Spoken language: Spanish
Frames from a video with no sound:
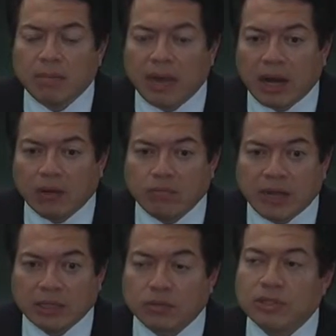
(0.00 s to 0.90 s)
para los
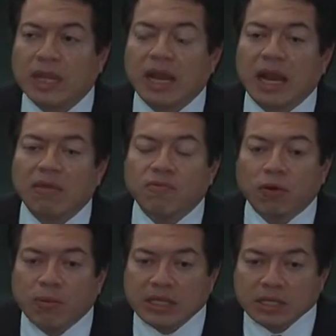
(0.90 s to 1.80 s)
maestros, que la
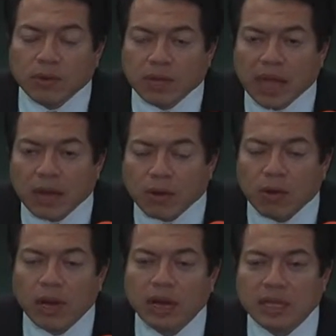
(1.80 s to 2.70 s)
información que
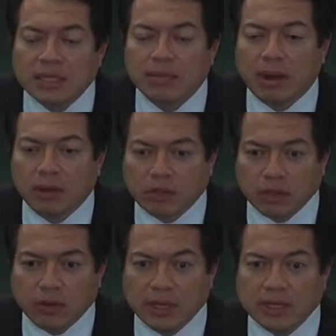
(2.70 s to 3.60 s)
arrojen las
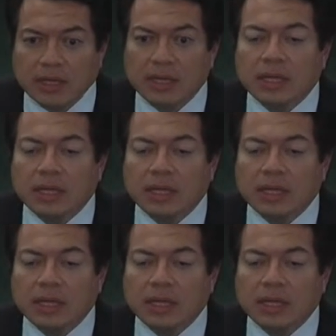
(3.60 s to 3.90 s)
evaluaciones